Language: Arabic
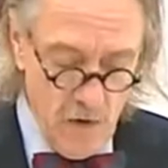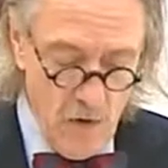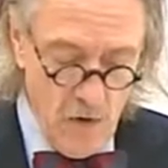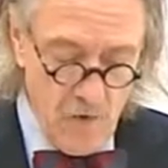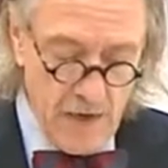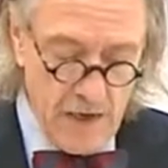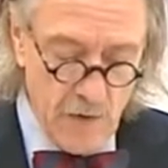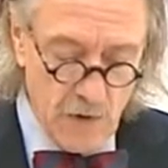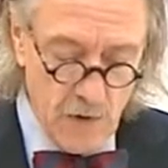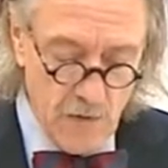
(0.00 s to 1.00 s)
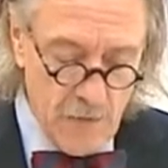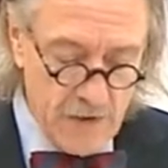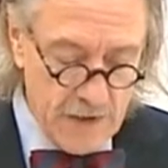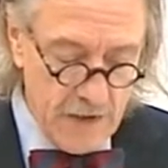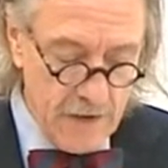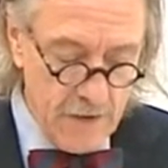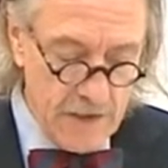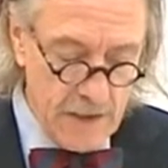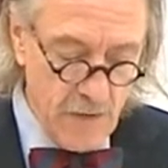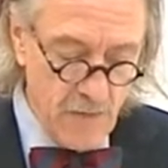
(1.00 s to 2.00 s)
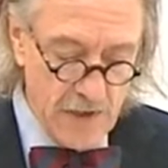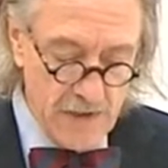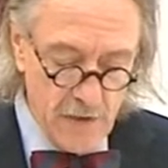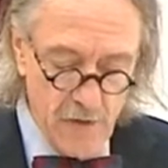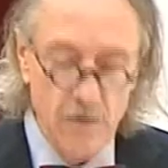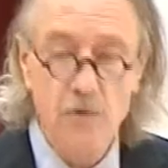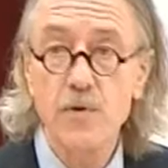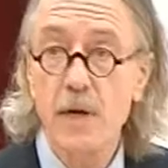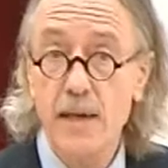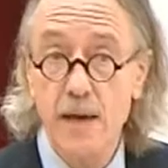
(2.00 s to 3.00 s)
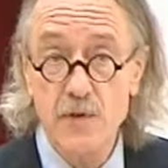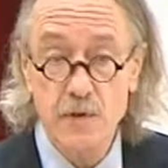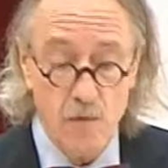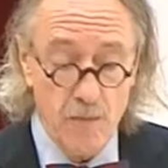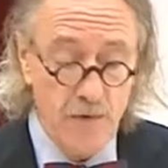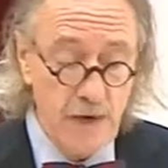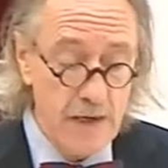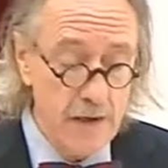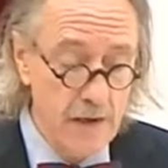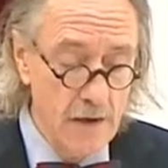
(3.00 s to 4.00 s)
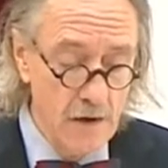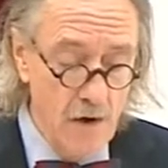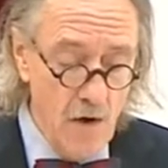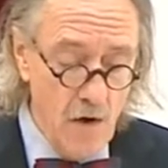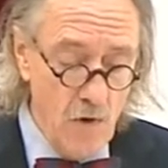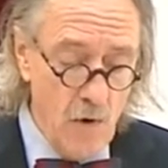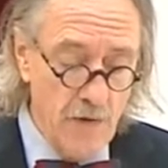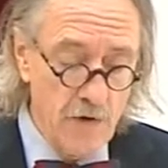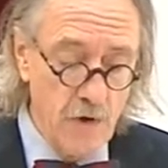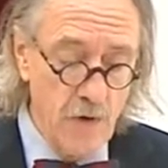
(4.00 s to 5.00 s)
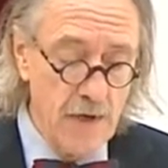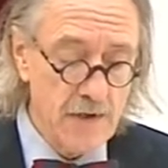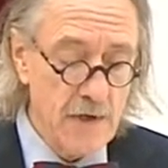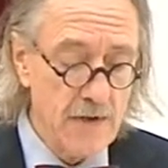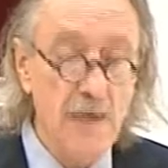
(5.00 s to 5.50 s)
التي تكرمنا بدعوتنا لنتواصل معا من خلال هذا الملتقى سعيا إلى إنجاحه